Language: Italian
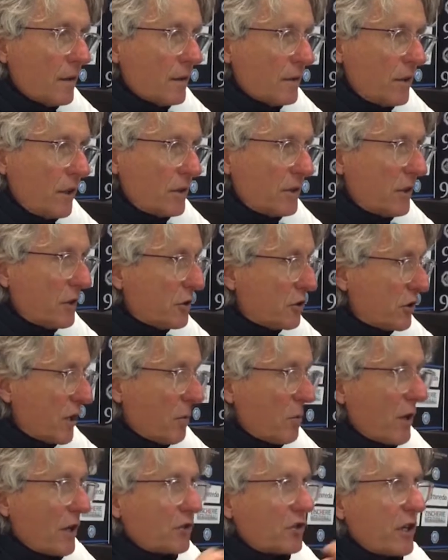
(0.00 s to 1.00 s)
Sì, sì, ci
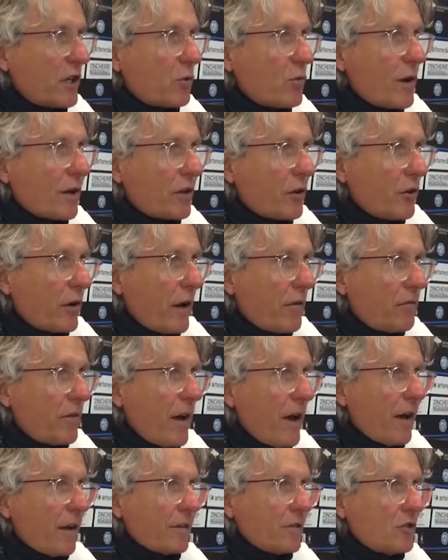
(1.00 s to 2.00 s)
siamo lasciati qualche ora
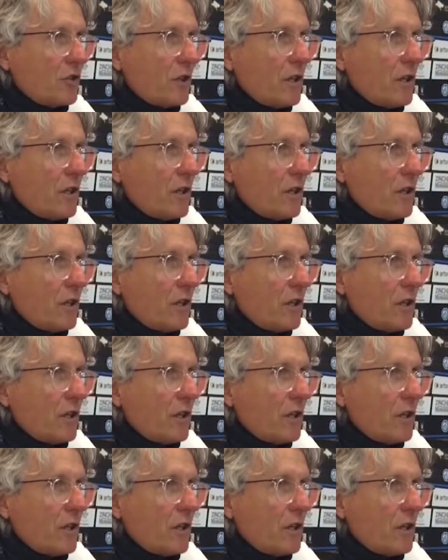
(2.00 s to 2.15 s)
fa,